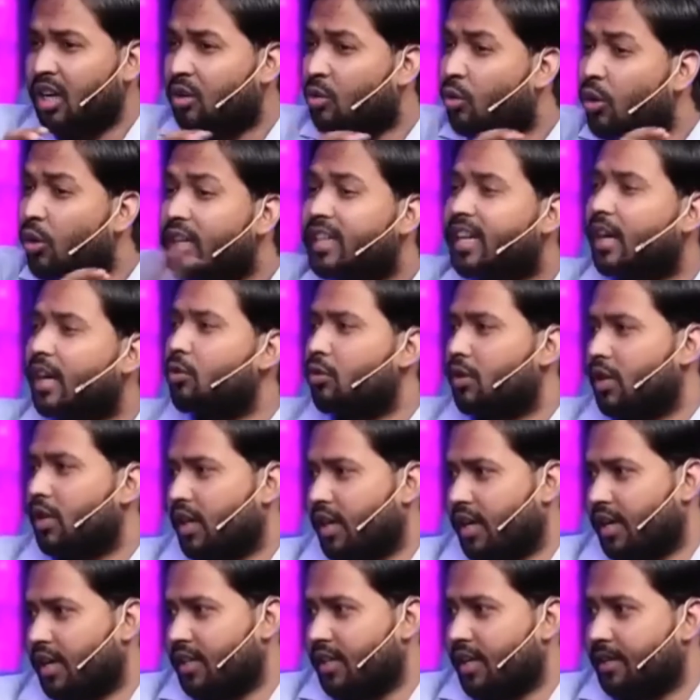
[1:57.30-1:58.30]
कोई डाउट ना
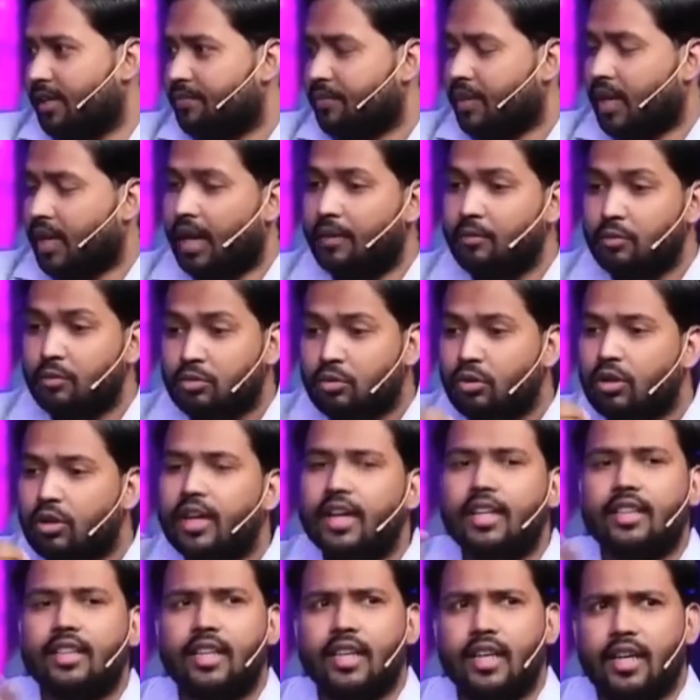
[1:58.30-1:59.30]
रह जाए हम उसको
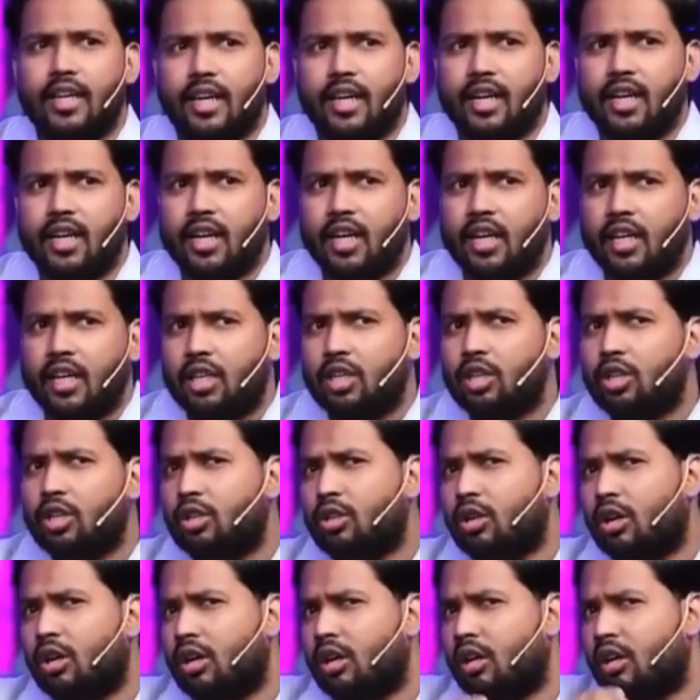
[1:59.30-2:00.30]
कहते हैं कि
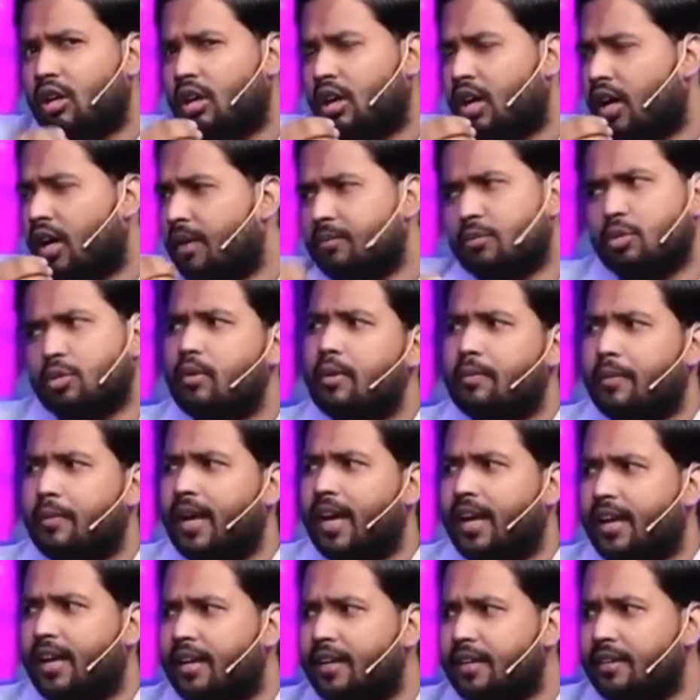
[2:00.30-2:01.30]
हम तुम्हें
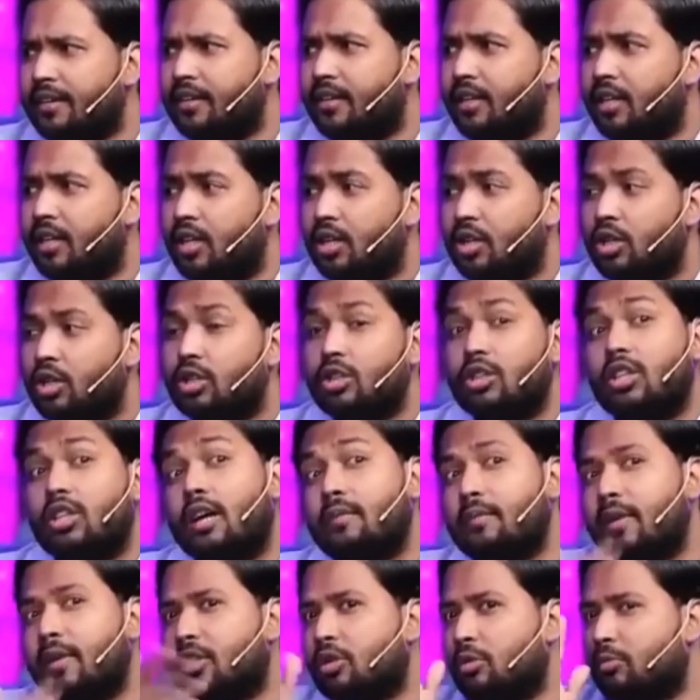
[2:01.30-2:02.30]
पढ़ा रहे हैं
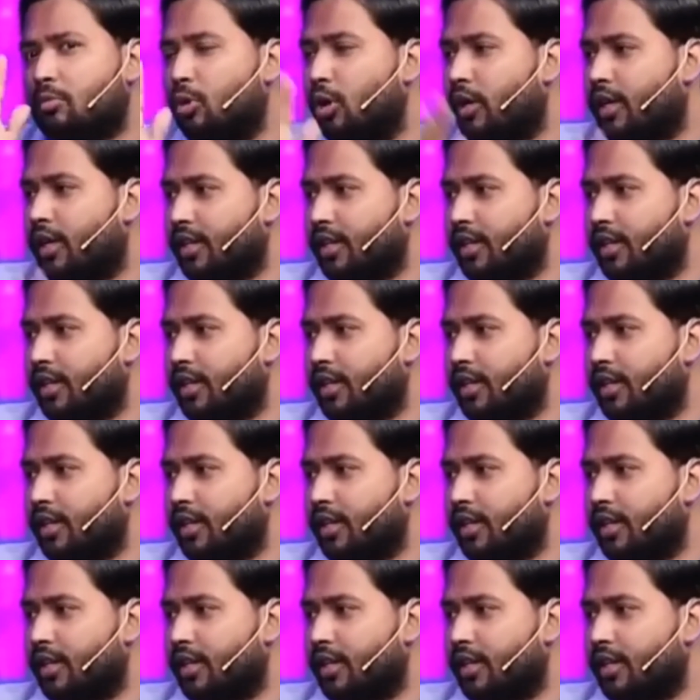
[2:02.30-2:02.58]
दम है तो भूल